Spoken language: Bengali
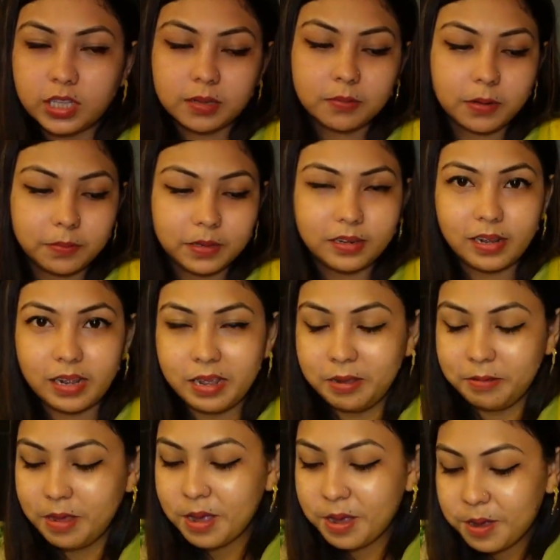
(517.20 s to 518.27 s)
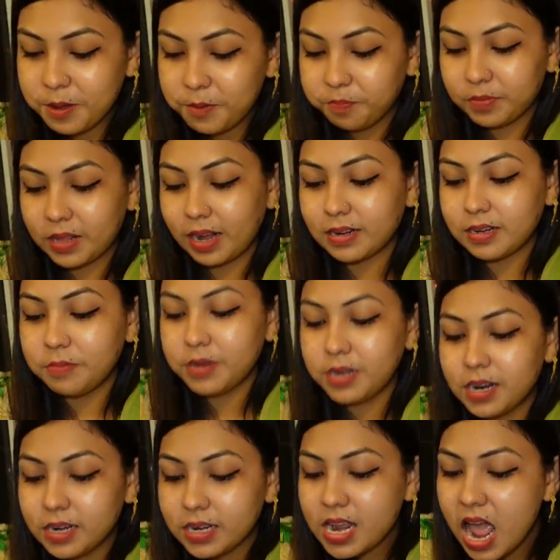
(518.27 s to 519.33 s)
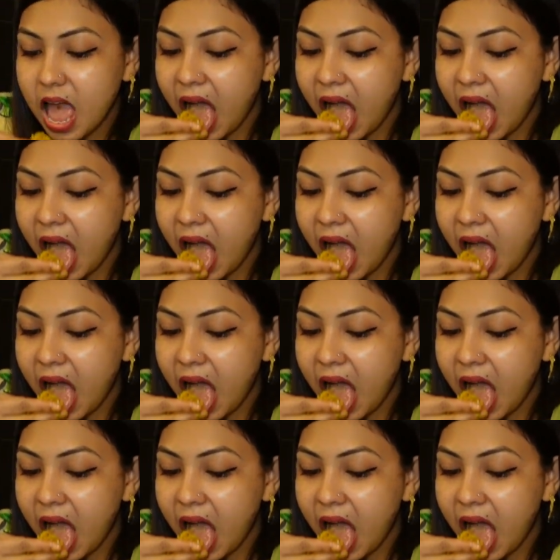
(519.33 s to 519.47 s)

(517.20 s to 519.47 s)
খেতে পারবেন এই আখনি বিরিয়ানি